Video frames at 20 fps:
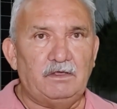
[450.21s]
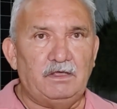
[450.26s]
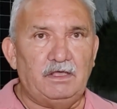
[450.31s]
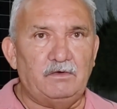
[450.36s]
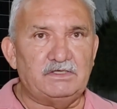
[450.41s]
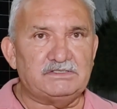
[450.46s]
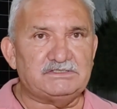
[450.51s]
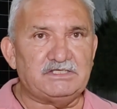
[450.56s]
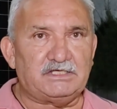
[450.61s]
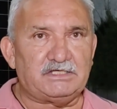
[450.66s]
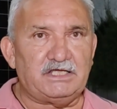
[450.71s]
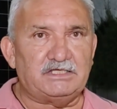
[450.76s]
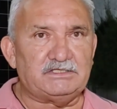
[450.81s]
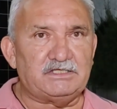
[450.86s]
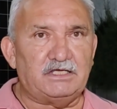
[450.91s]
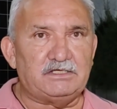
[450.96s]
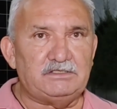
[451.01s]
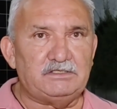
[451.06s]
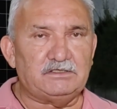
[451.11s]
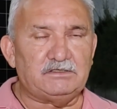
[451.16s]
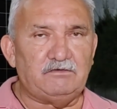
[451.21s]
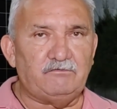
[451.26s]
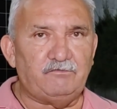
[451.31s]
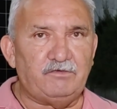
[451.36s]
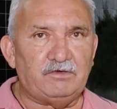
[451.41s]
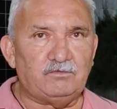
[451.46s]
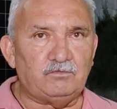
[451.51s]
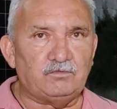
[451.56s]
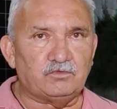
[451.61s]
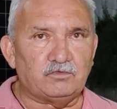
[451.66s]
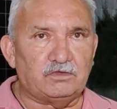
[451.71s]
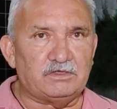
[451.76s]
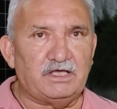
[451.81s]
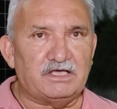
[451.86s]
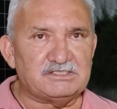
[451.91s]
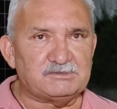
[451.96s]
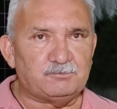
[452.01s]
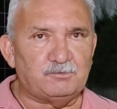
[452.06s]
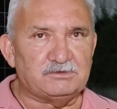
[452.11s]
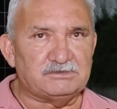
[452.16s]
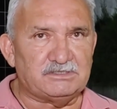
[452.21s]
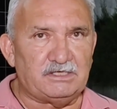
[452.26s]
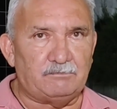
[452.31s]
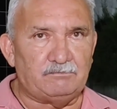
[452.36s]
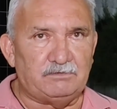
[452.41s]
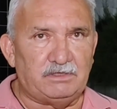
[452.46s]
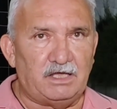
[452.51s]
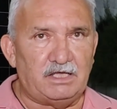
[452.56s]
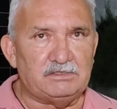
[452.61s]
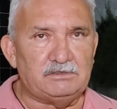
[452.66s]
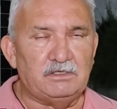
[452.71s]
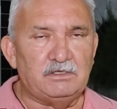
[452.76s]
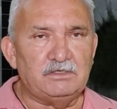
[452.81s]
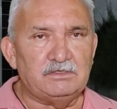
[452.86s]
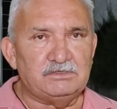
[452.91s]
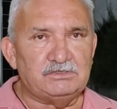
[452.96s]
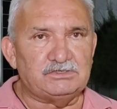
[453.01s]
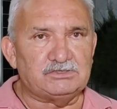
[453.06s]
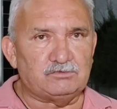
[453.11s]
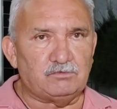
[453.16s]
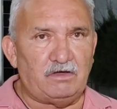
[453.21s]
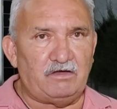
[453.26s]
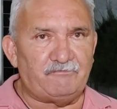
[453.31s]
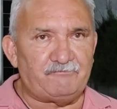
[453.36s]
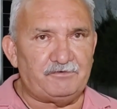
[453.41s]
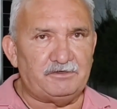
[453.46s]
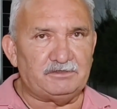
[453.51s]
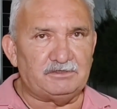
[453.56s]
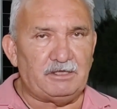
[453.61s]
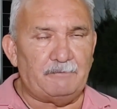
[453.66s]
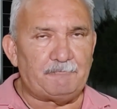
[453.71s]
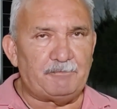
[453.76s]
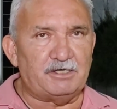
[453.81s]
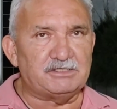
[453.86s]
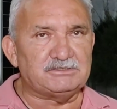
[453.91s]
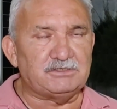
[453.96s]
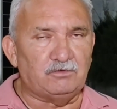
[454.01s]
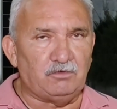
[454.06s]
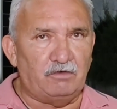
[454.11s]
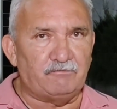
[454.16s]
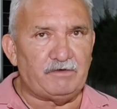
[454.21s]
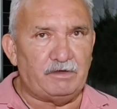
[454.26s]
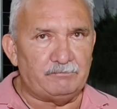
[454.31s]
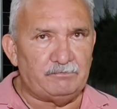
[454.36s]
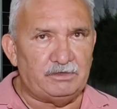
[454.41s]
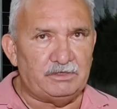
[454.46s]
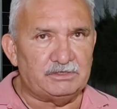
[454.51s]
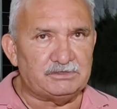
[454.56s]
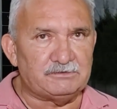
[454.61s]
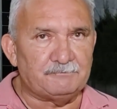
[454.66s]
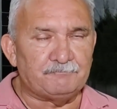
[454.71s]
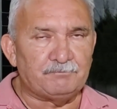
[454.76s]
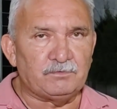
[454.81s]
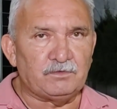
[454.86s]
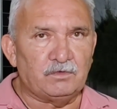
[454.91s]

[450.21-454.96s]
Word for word: É uma secretaria que vem com toda a responsabilidade. Estou à frente da pasta novamente.